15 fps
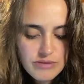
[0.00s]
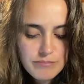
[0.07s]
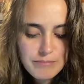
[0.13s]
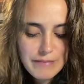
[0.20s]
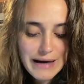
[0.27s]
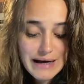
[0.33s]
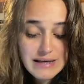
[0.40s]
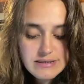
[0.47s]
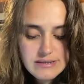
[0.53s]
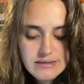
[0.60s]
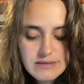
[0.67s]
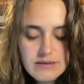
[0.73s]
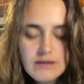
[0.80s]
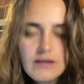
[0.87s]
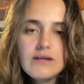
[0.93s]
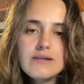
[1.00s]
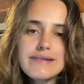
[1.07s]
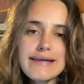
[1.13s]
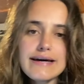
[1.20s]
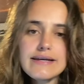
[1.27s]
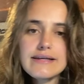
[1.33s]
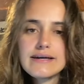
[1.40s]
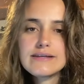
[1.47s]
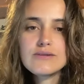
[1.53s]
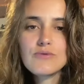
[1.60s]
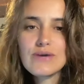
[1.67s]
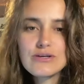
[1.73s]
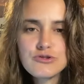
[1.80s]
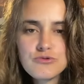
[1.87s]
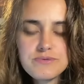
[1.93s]
mas nada, não
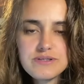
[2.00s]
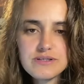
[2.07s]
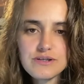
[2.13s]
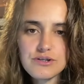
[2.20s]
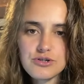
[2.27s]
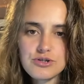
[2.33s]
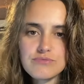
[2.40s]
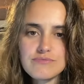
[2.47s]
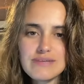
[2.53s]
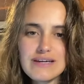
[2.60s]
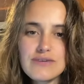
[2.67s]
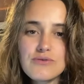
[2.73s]
é suficiente, né?